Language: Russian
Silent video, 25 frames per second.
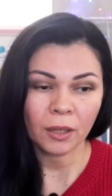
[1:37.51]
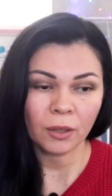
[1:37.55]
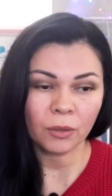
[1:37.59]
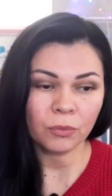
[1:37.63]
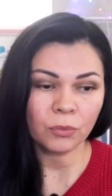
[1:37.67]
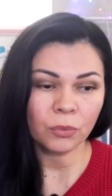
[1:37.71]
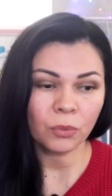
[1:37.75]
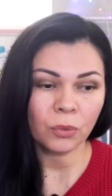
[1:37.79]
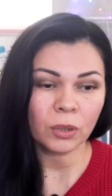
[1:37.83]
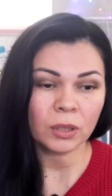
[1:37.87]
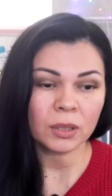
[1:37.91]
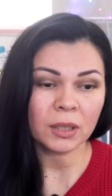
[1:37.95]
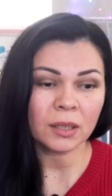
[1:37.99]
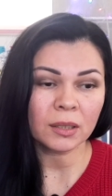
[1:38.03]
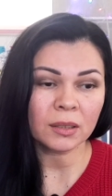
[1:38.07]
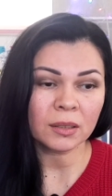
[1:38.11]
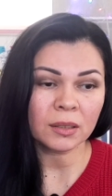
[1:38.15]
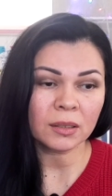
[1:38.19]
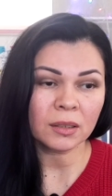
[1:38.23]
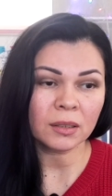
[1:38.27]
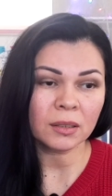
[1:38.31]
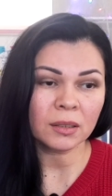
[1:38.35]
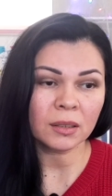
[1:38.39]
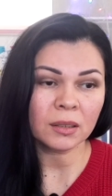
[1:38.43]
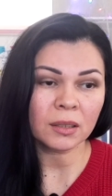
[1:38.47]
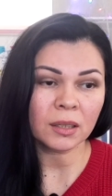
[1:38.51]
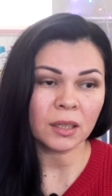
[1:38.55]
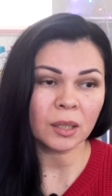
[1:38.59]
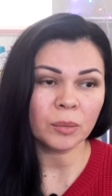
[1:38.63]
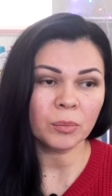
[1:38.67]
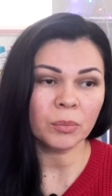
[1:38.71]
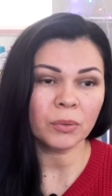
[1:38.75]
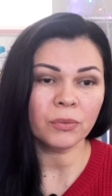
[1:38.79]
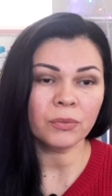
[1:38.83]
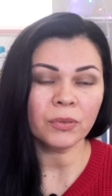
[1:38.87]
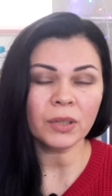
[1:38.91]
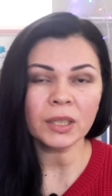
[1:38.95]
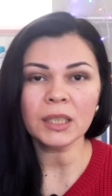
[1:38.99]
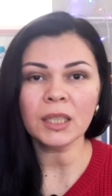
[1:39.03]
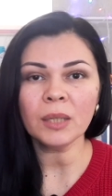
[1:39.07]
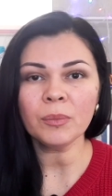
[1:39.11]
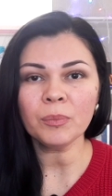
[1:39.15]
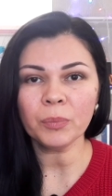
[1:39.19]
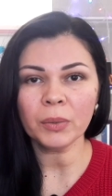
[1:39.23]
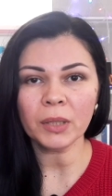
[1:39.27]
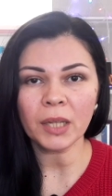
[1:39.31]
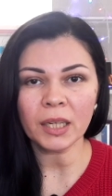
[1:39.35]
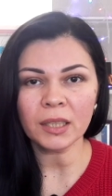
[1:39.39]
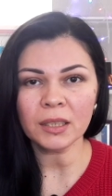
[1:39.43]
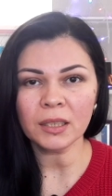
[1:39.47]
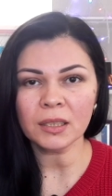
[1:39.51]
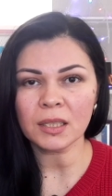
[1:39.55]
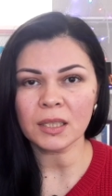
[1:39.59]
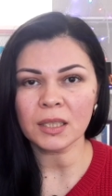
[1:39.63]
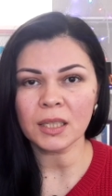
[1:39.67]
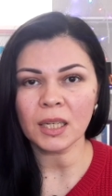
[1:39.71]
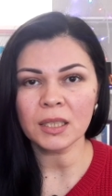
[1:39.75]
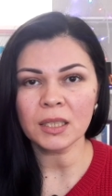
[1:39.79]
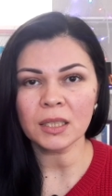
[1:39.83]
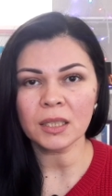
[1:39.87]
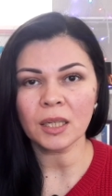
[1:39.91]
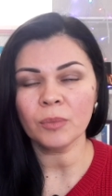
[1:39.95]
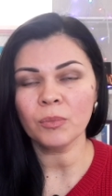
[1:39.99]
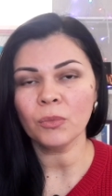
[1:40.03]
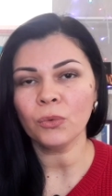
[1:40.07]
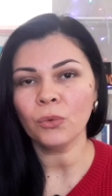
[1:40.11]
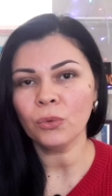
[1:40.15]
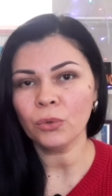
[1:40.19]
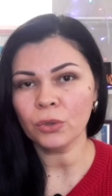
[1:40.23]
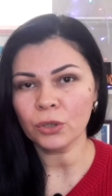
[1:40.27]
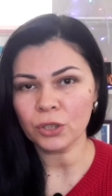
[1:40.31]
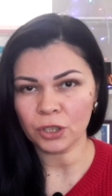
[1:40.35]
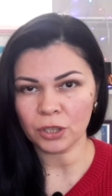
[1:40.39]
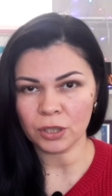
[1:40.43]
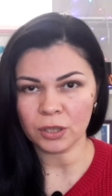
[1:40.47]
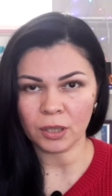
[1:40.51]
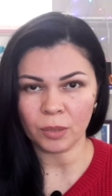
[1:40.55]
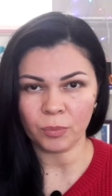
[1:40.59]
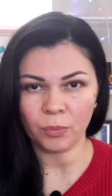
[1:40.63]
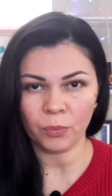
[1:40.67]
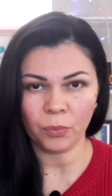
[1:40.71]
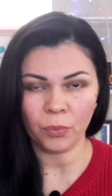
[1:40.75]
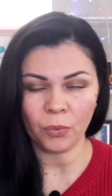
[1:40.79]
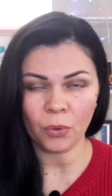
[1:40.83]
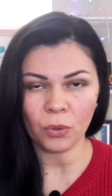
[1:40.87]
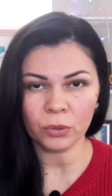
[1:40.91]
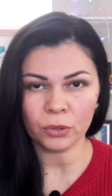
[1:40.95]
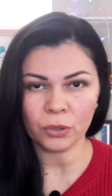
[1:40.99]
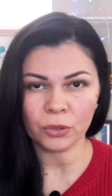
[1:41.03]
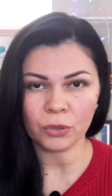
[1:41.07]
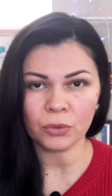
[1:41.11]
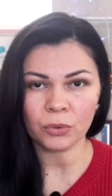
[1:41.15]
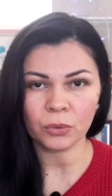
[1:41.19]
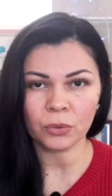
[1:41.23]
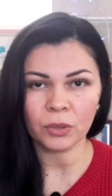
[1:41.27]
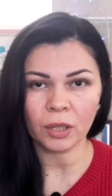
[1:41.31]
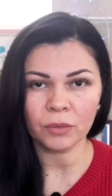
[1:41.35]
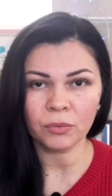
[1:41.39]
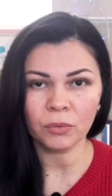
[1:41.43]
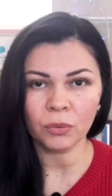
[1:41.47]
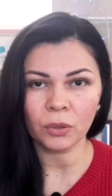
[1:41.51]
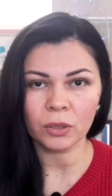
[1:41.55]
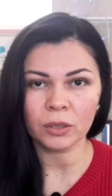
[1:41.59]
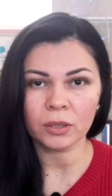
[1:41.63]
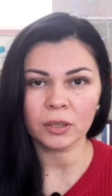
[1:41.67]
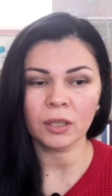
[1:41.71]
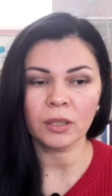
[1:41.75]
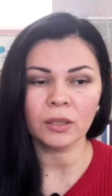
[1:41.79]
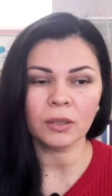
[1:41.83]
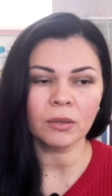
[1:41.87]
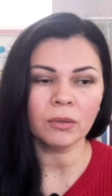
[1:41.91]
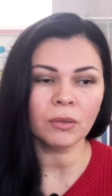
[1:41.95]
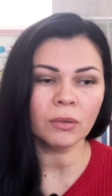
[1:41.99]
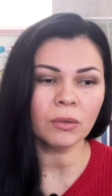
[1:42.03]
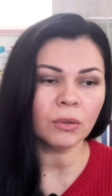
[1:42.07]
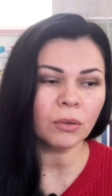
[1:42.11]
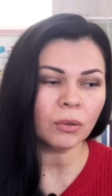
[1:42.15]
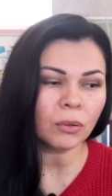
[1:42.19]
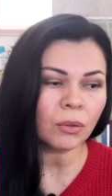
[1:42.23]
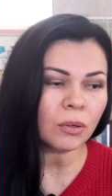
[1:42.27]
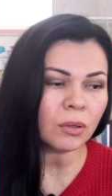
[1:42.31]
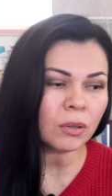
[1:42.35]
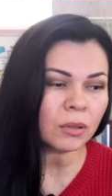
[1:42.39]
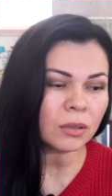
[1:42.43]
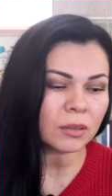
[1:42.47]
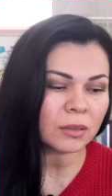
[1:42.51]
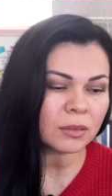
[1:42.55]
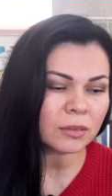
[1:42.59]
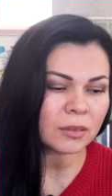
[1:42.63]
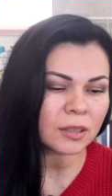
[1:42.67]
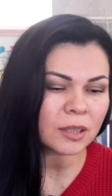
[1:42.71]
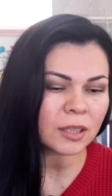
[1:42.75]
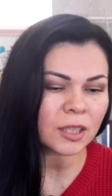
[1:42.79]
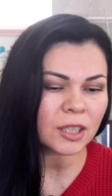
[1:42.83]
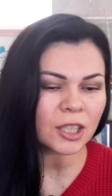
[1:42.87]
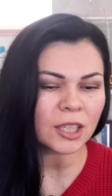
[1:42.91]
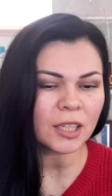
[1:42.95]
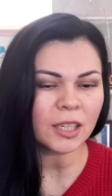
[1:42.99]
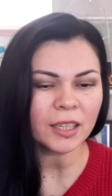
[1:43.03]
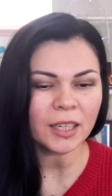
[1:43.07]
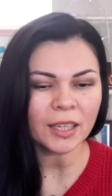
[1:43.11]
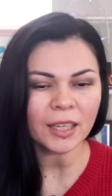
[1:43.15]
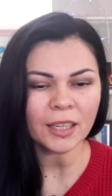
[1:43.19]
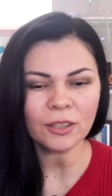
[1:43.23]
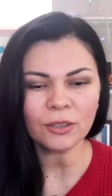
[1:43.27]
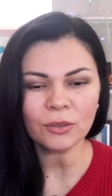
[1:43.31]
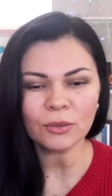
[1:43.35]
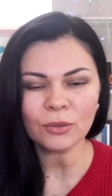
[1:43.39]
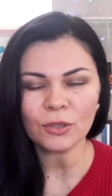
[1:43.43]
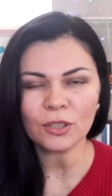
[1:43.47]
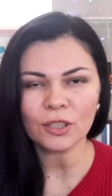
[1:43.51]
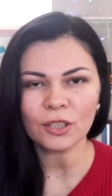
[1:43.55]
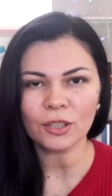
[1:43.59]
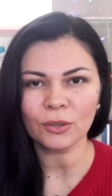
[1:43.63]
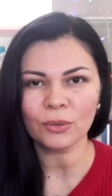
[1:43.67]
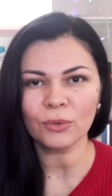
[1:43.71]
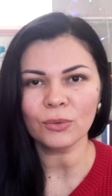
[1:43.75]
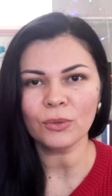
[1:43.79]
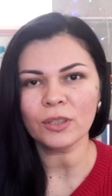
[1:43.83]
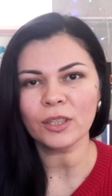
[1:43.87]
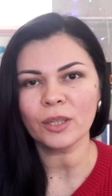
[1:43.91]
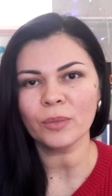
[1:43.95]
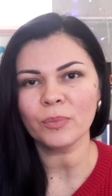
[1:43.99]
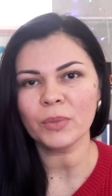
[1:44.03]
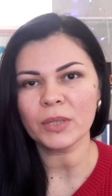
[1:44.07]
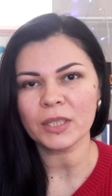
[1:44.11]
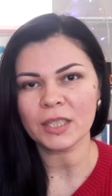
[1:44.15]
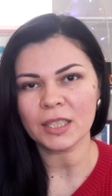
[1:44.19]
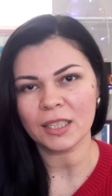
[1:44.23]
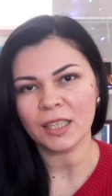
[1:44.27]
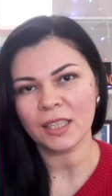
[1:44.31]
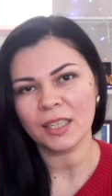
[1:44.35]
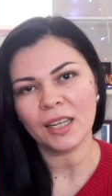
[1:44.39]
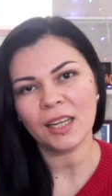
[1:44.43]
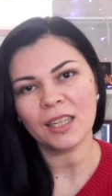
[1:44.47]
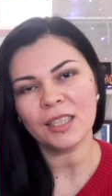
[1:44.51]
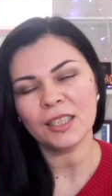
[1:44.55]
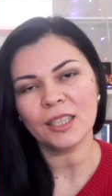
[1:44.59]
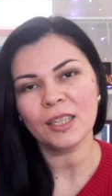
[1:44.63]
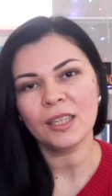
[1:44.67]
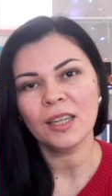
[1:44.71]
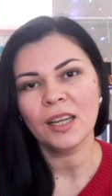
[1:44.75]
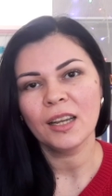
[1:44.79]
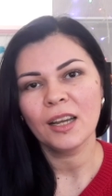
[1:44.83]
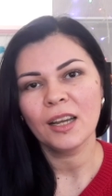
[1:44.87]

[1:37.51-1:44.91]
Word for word: Вот. Э, как бы в этом плане садиком очень я полностью довольна. Но, к сожалению, сынулька постоянно